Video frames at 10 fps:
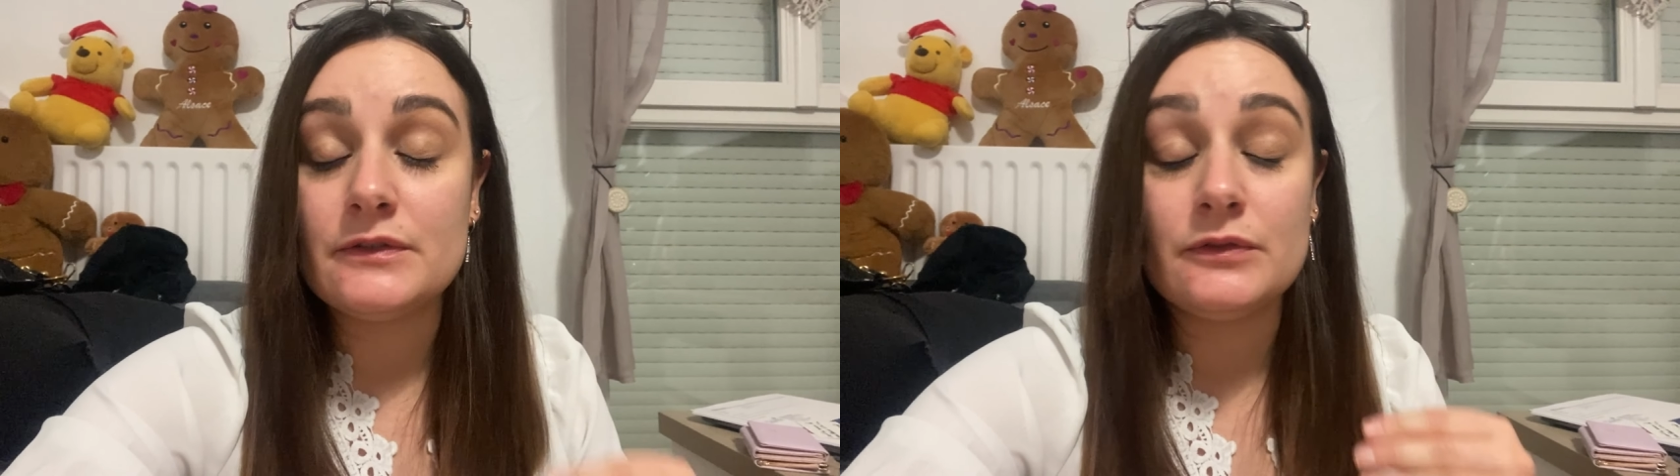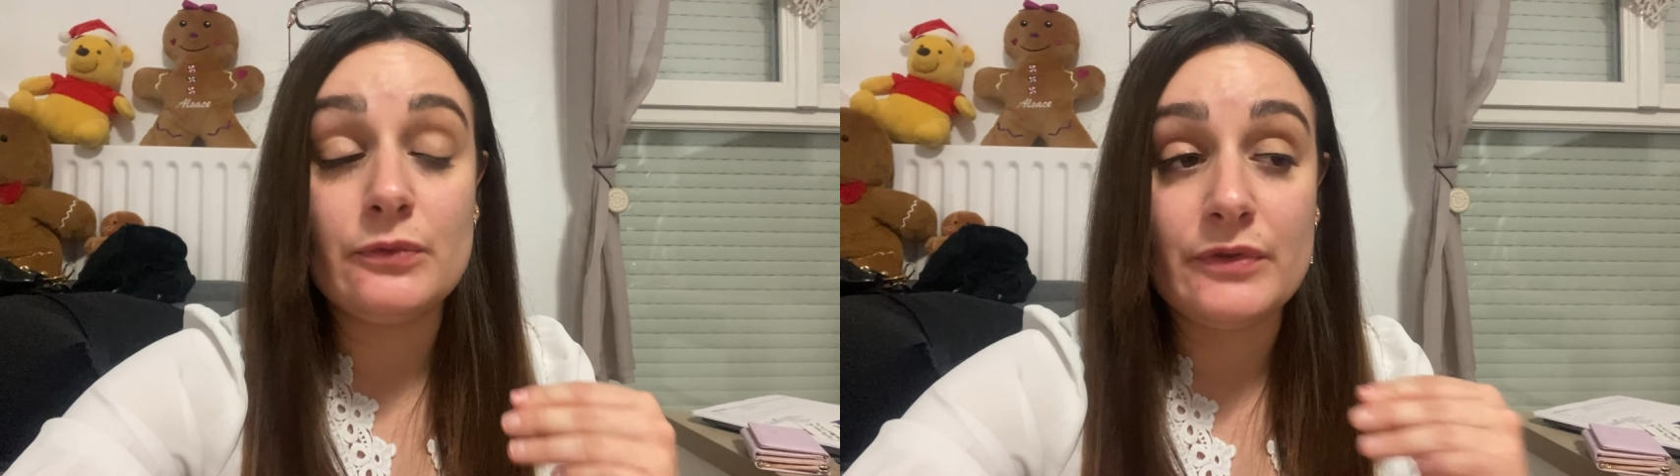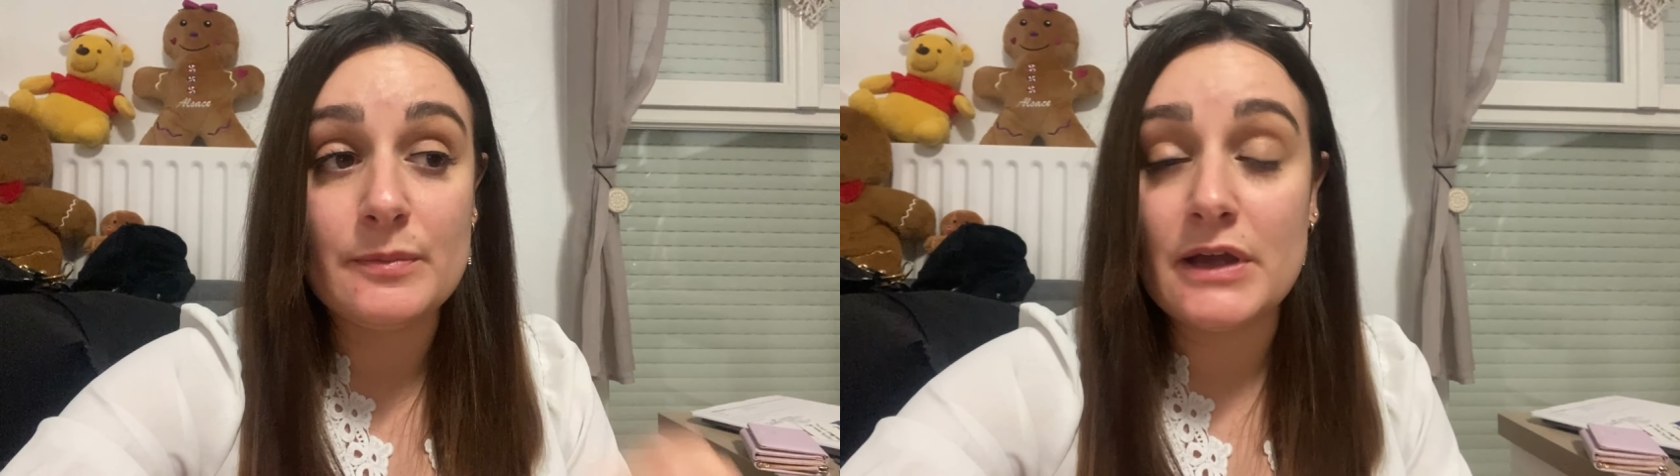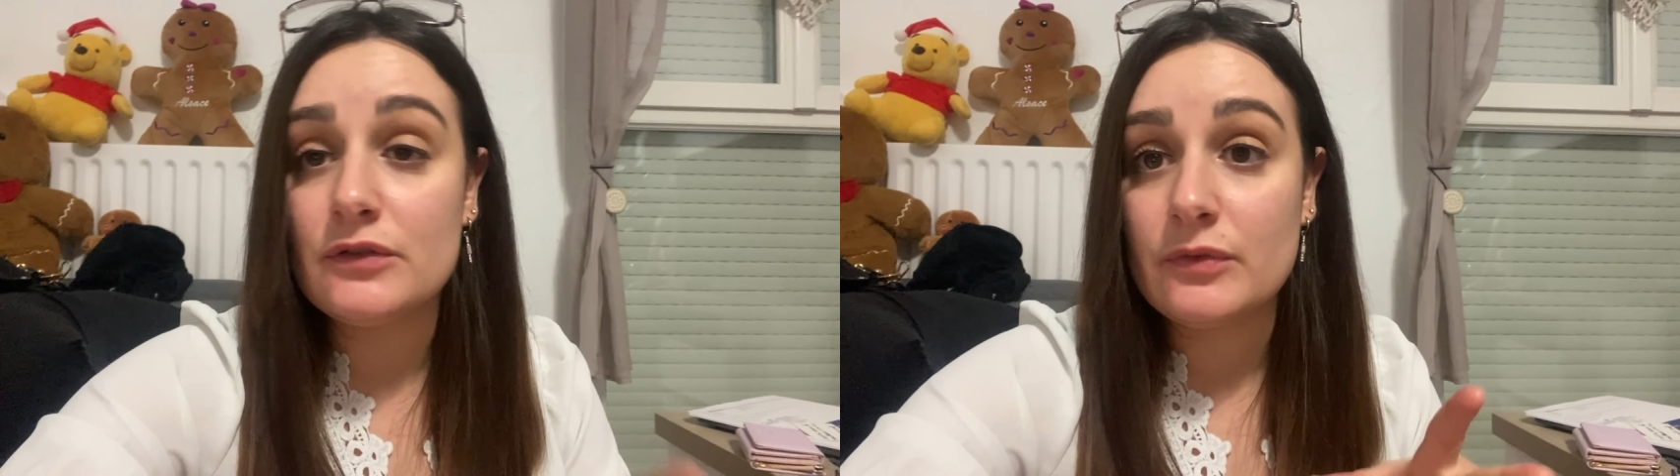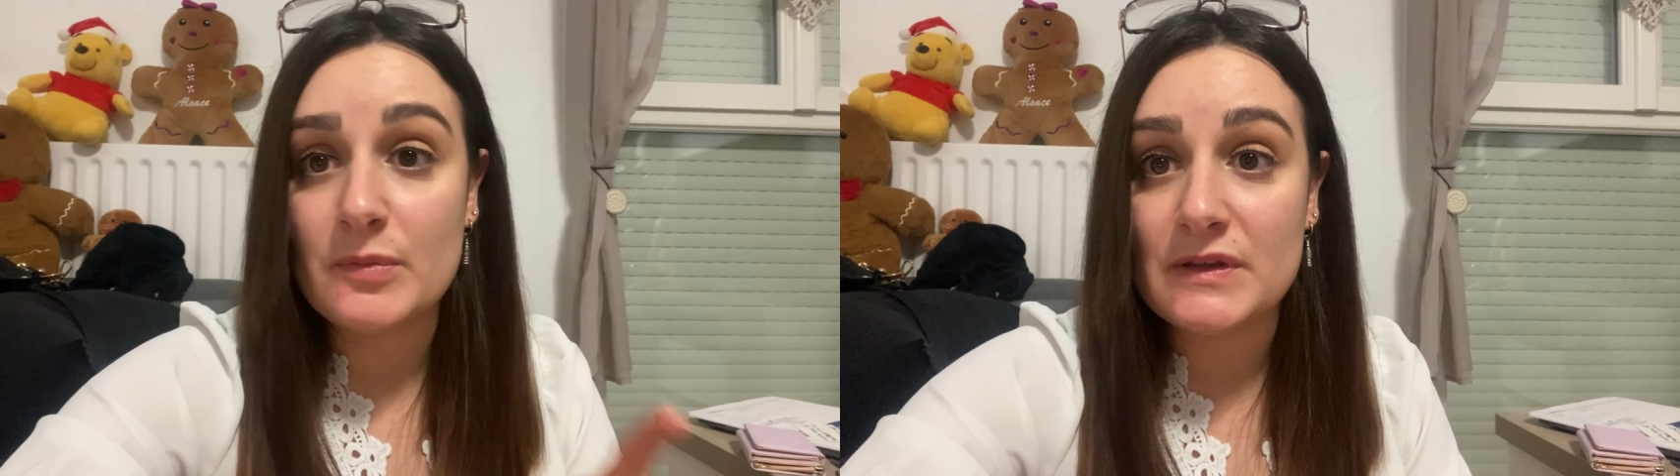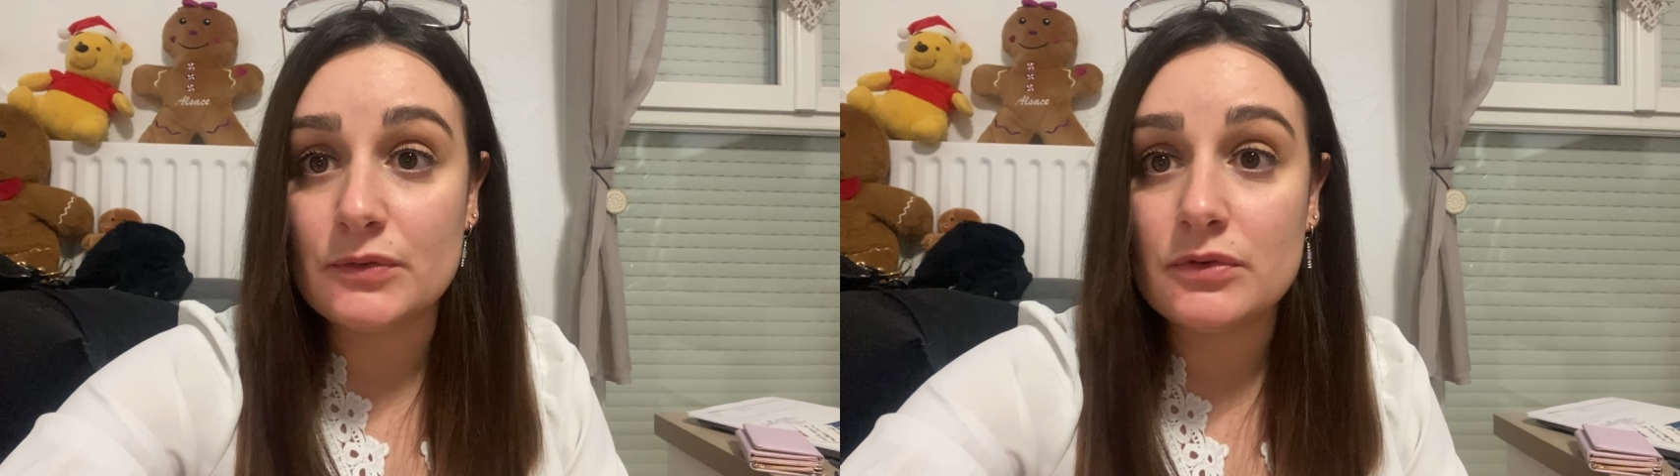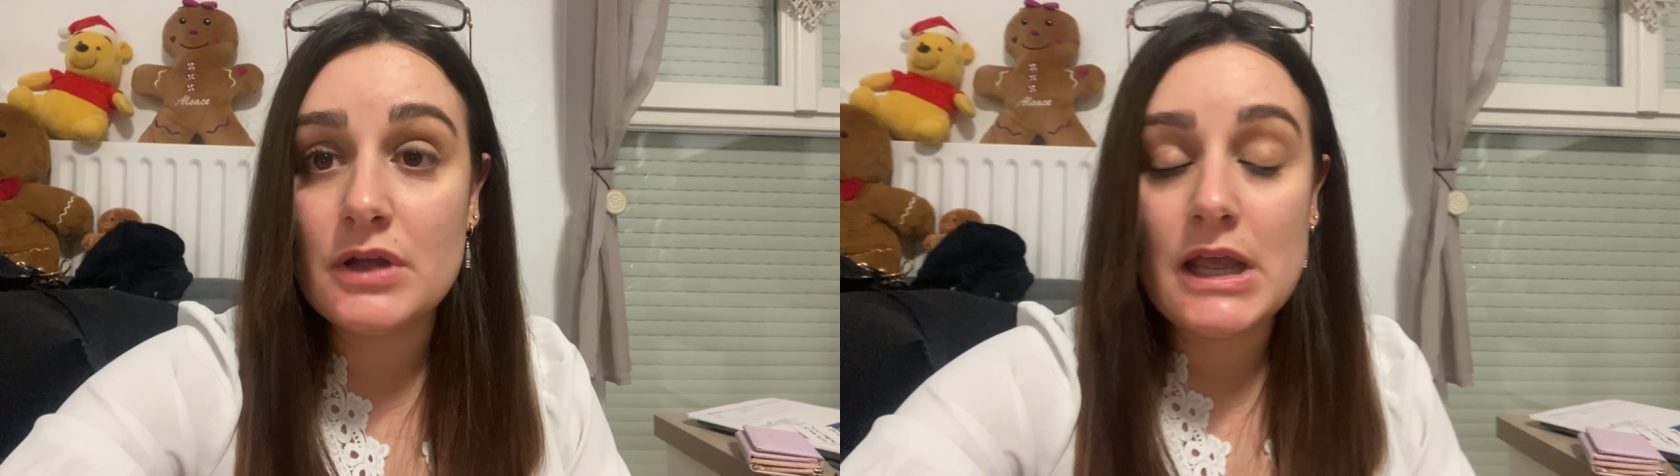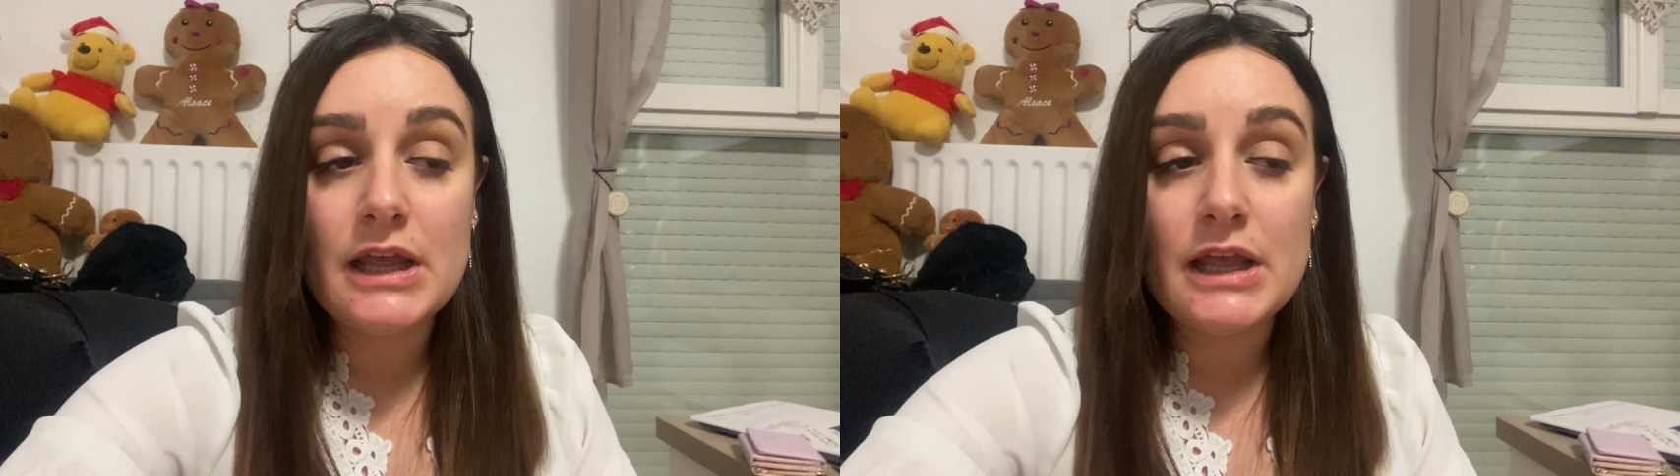du fait main, du fait maison.